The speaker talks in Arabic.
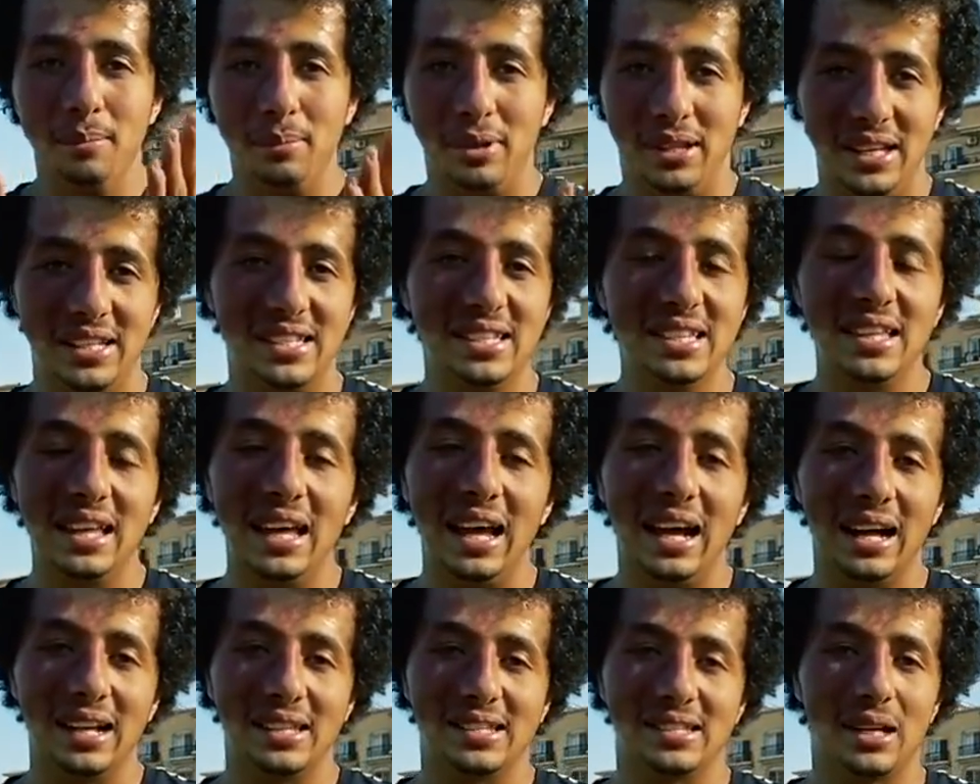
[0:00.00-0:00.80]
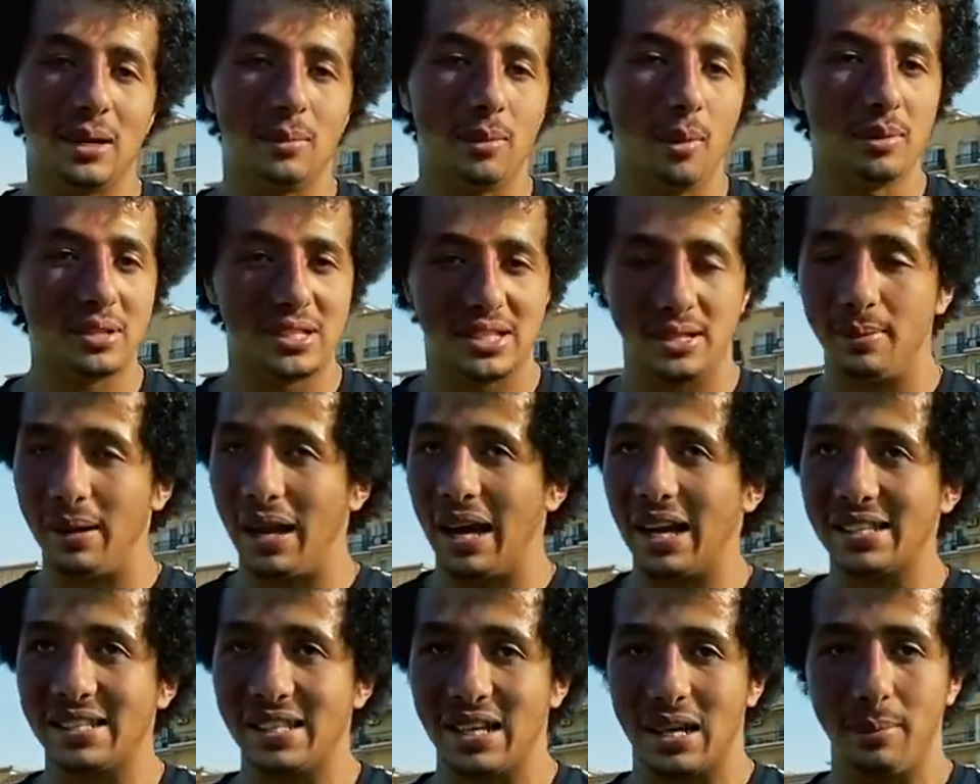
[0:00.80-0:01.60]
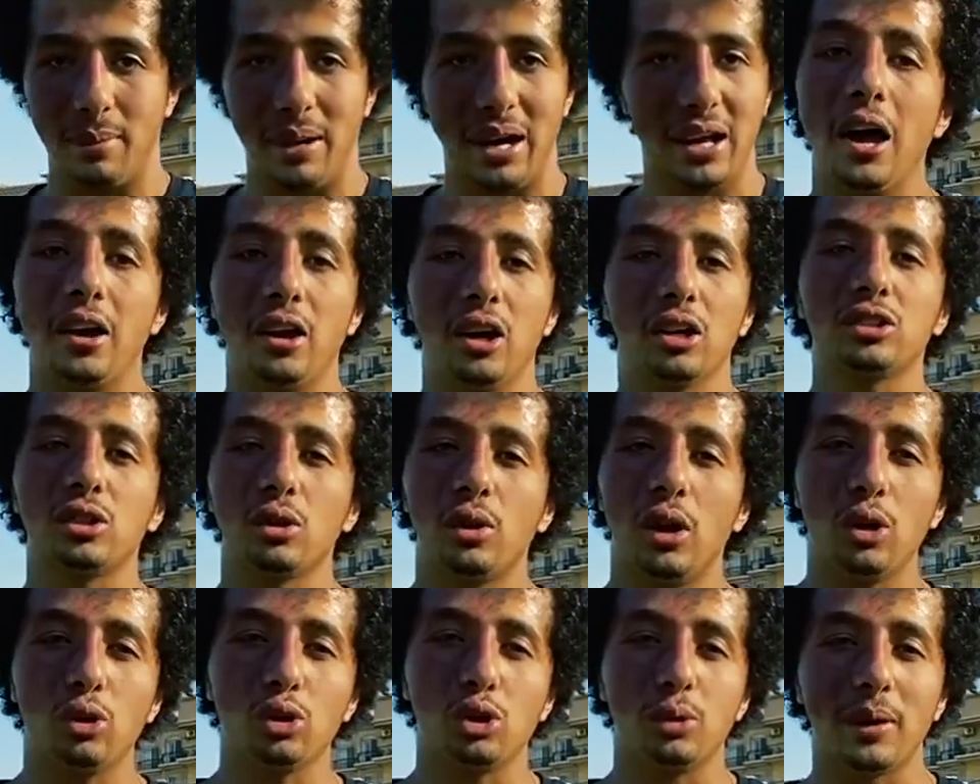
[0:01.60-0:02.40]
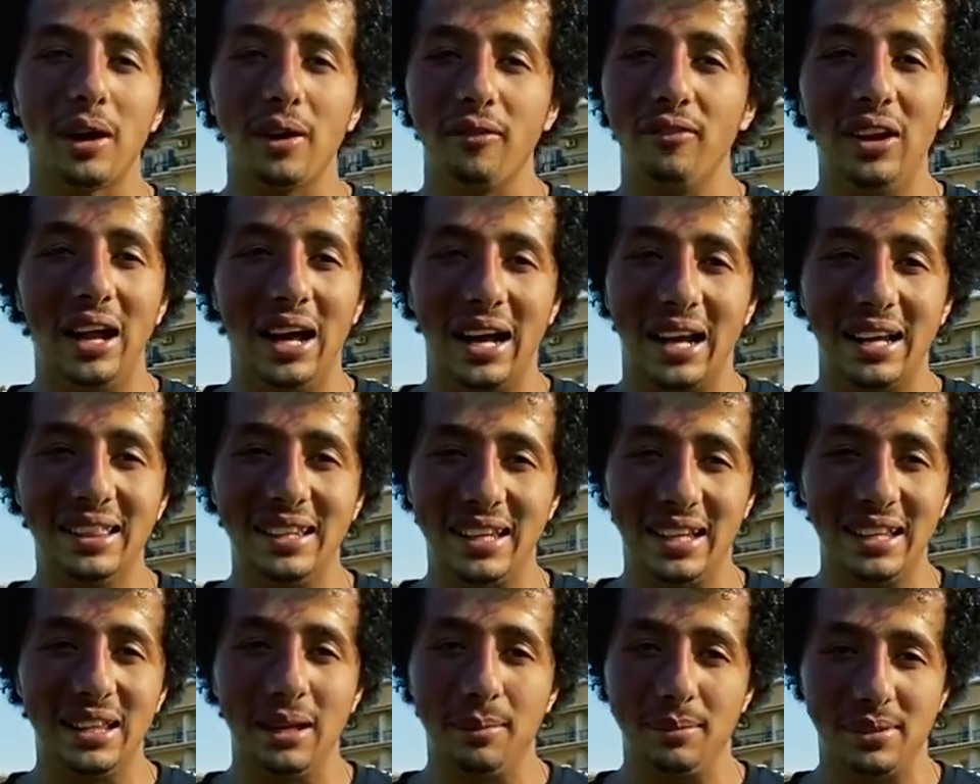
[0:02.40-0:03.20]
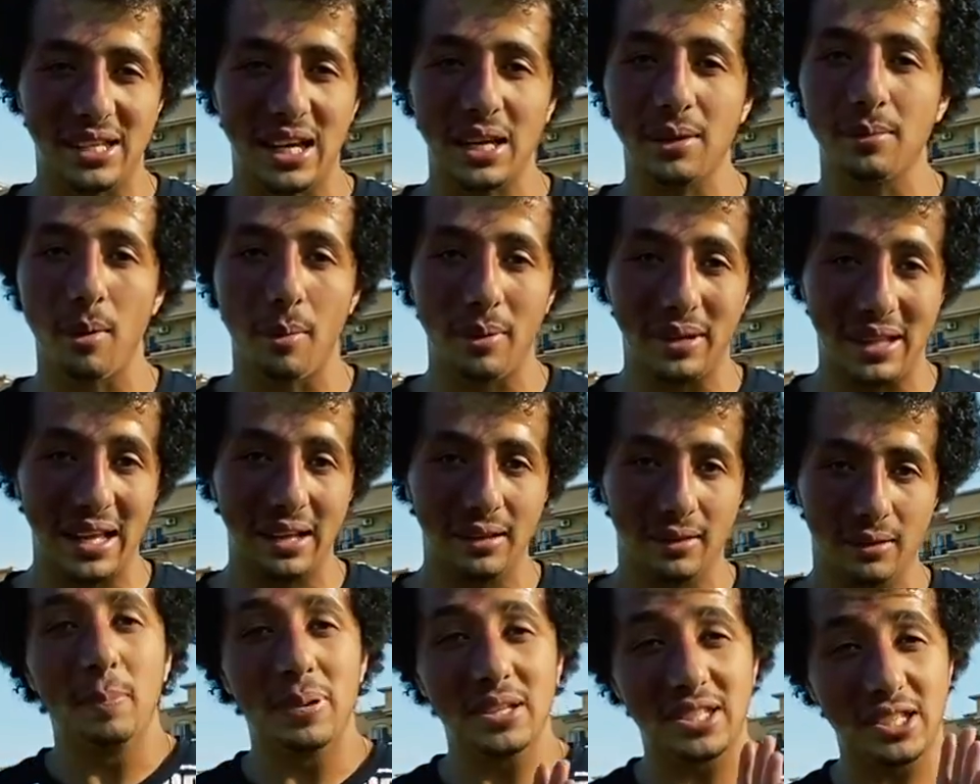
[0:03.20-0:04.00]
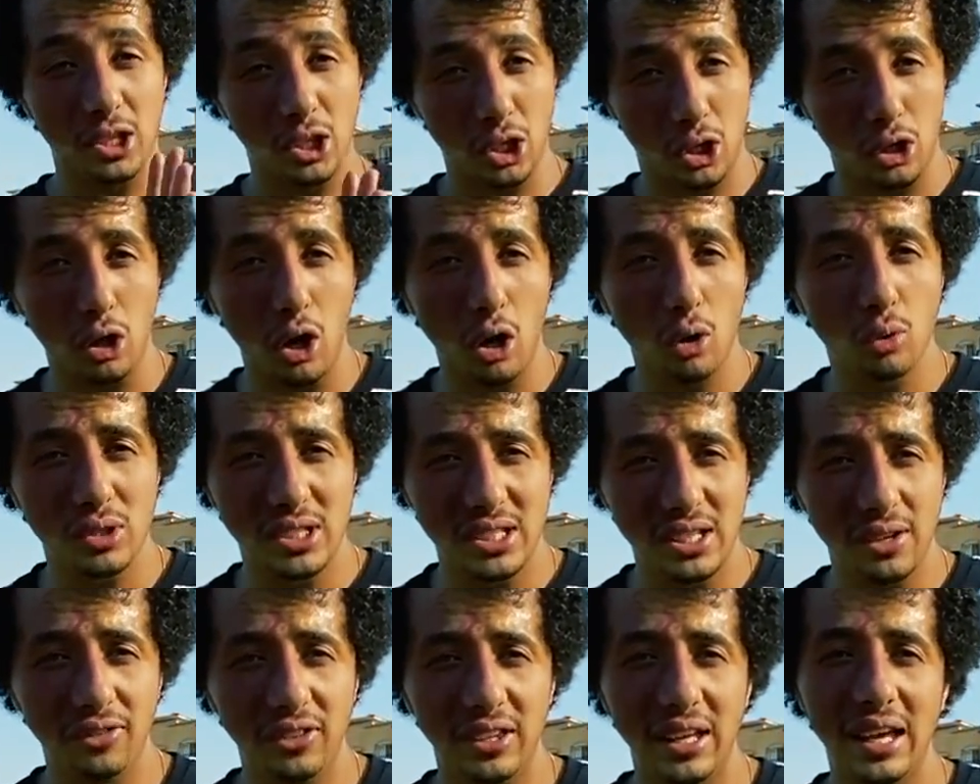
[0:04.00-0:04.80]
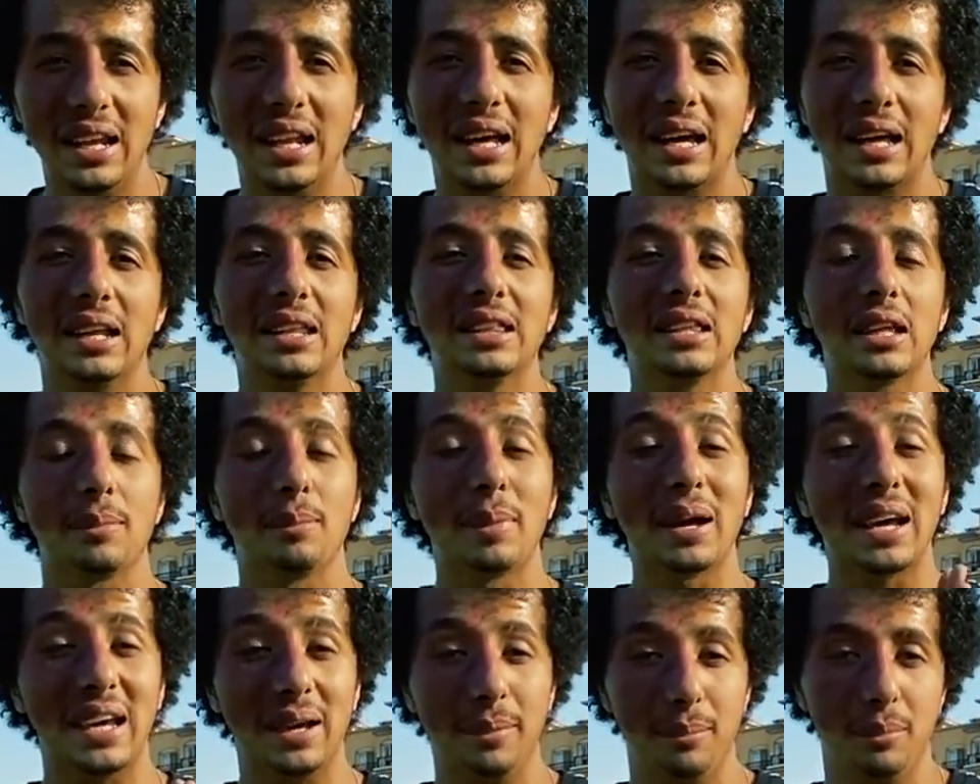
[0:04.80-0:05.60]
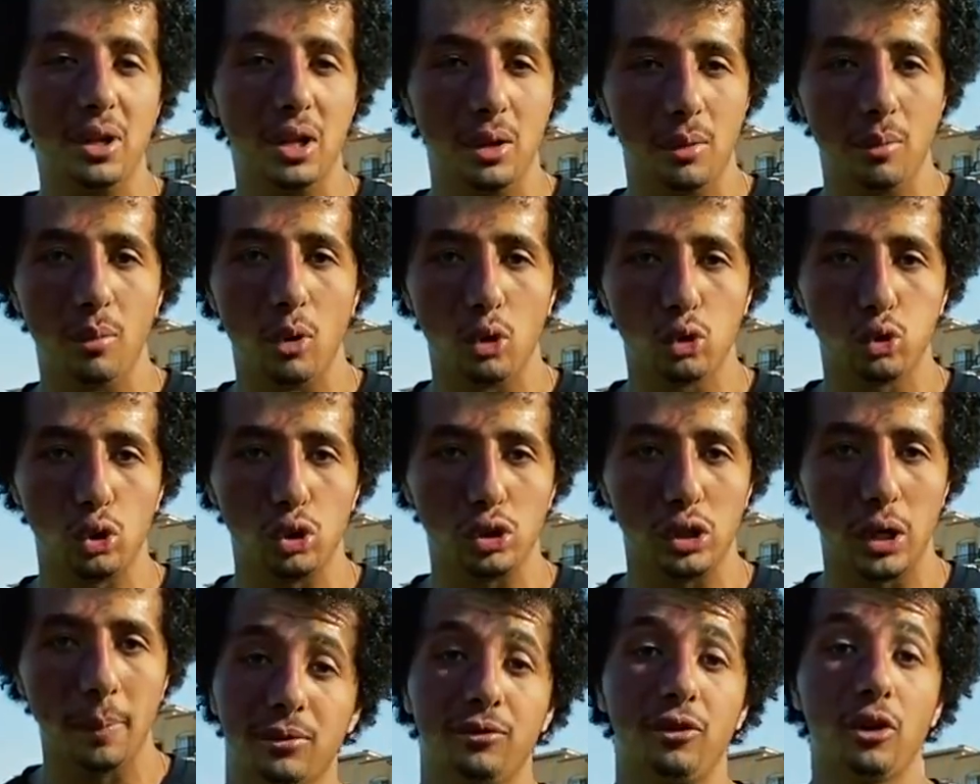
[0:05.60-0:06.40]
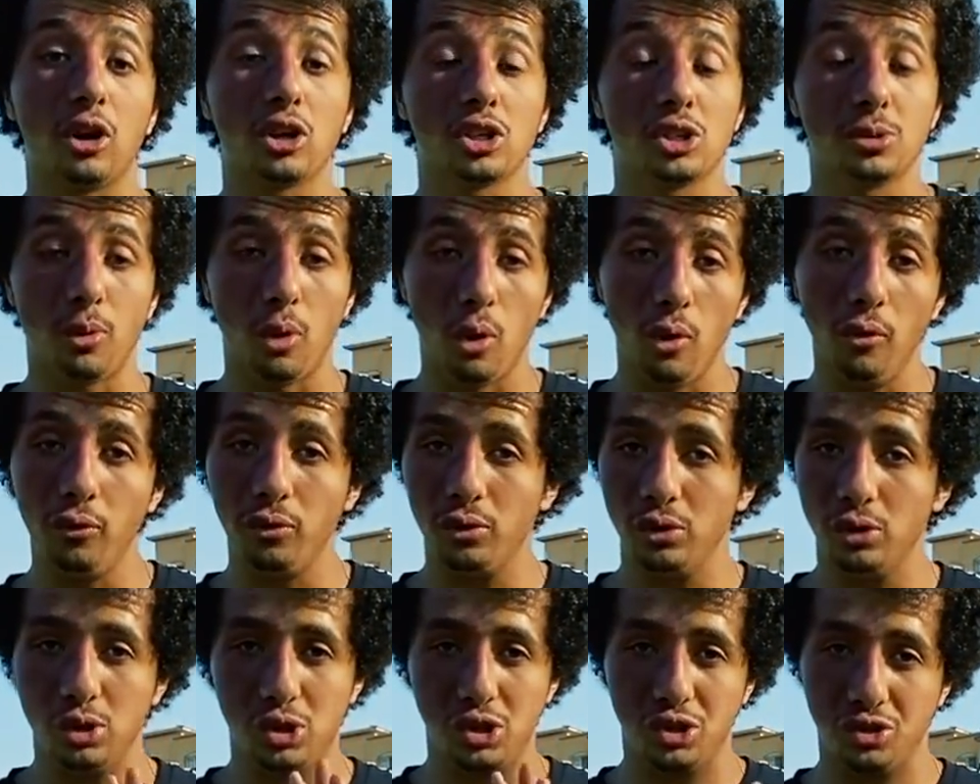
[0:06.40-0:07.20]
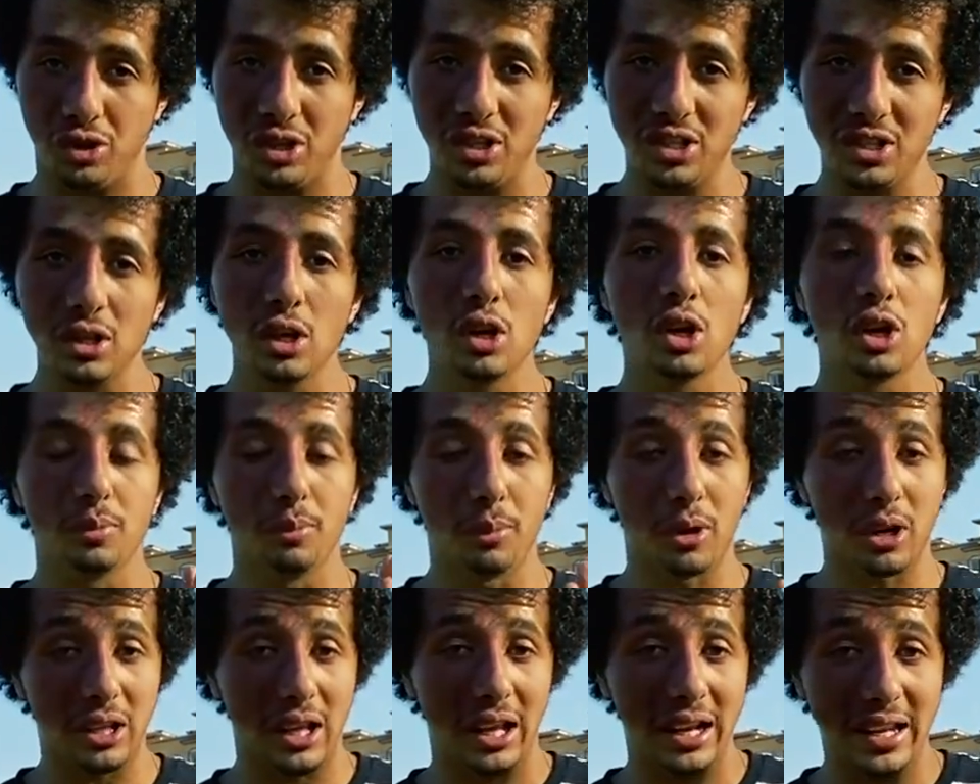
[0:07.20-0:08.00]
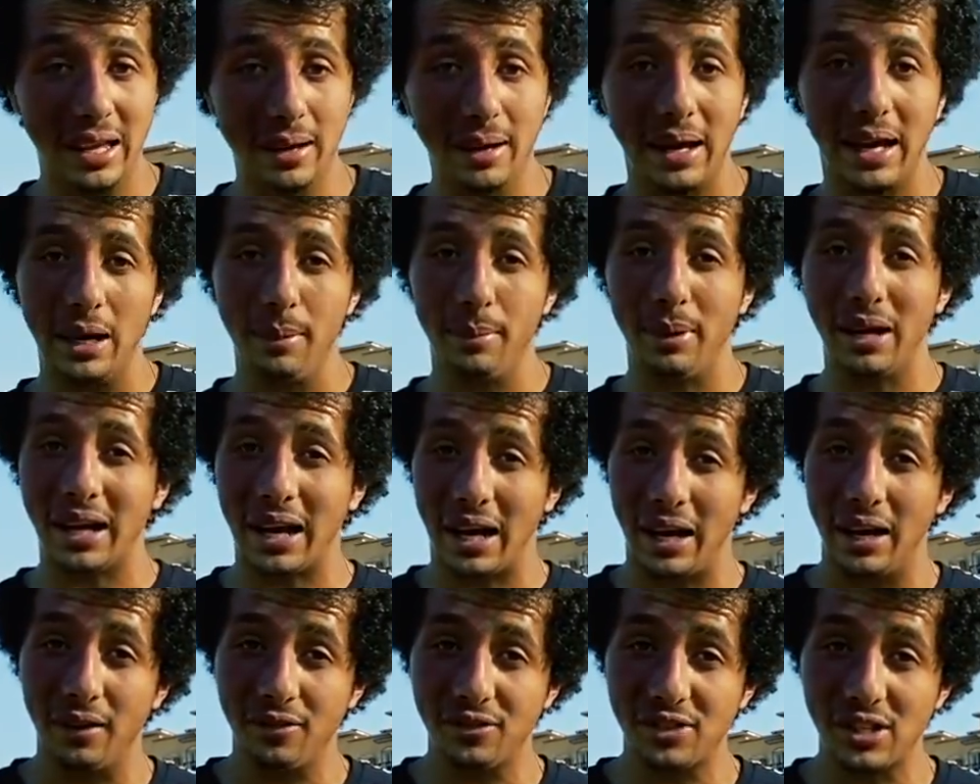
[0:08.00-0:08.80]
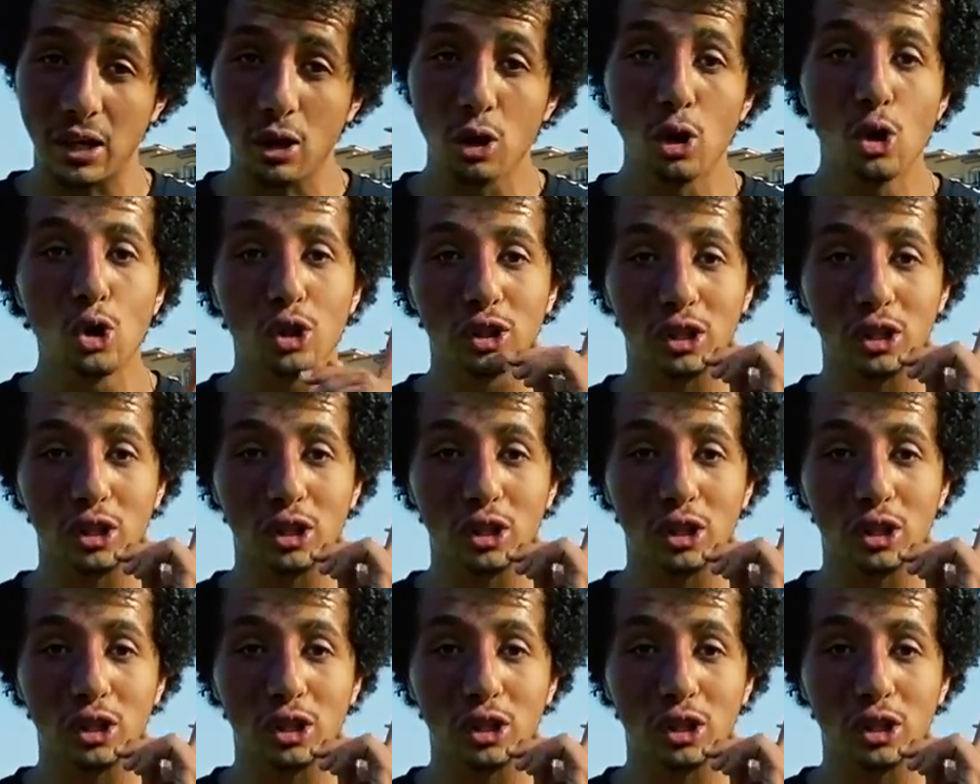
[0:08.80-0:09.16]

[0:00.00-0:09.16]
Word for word: بتحس ان هي حاجات صعبه بس بالعكس يا جماعه انا اكتر واحد كنت بخاف من الحاجات دي جدا من ساعه ما بدات بس التكرار والسيفتي هي اللي خلتني اتمكن من الموضوع ده ما تفكرش بخوف نو ستريس مرن عليها خلي بالك على نفسك